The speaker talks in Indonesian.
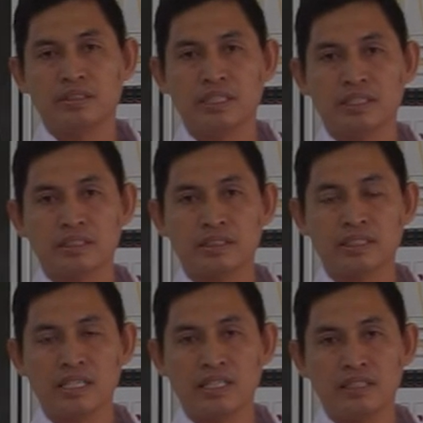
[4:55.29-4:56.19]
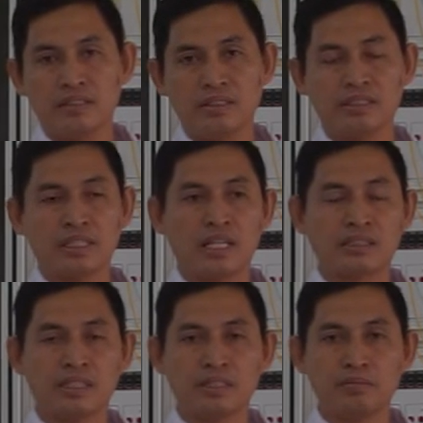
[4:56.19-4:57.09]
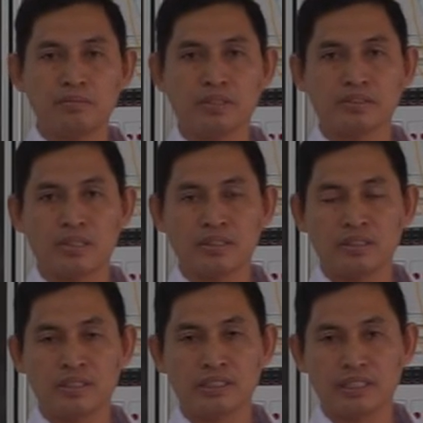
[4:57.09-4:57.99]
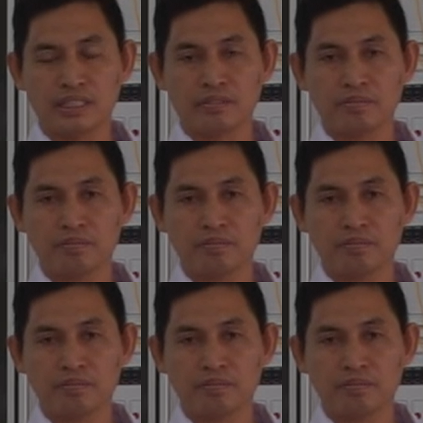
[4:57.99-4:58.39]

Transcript: Yang ketiga, instalasi motor listrik.